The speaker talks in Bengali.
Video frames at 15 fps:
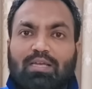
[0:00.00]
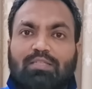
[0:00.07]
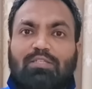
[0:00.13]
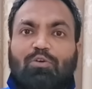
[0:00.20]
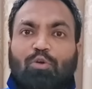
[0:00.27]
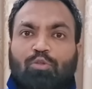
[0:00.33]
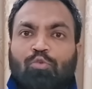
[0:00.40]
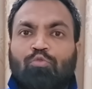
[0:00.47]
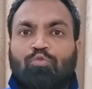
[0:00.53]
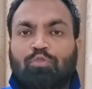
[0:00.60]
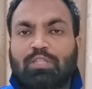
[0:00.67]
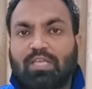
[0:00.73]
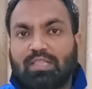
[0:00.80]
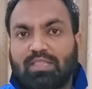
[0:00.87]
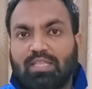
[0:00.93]
যে গত
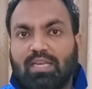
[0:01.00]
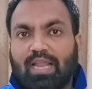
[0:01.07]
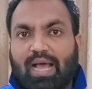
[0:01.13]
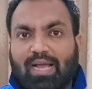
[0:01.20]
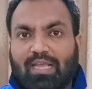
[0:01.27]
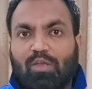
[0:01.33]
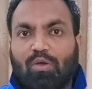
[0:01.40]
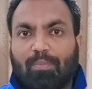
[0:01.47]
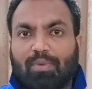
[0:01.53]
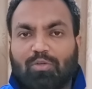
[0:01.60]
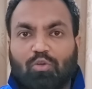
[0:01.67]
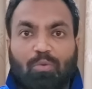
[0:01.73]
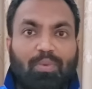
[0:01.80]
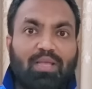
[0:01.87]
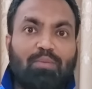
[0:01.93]
তিন দিন আগেও আমরা
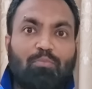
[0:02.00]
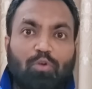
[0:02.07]
সবাই